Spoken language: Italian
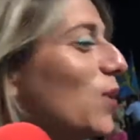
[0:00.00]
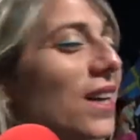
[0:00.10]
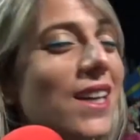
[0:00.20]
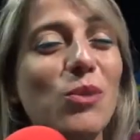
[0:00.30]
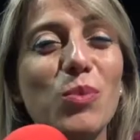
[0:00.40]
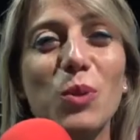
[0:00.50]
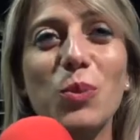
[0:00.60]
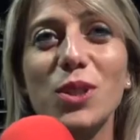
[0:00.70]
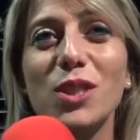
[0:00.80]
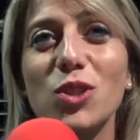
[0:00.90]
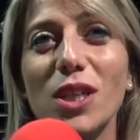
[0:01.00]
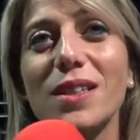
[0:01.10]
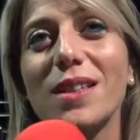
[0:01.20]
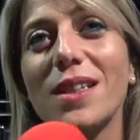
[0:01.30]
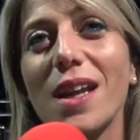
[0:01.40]
anche un bel po' di
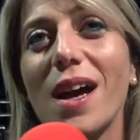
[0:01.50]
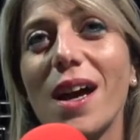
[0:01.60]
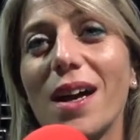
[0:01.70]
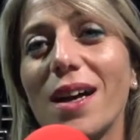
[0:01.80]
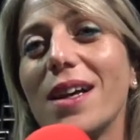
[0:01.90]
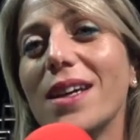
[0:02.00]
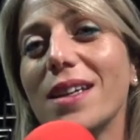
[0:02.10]
gente tra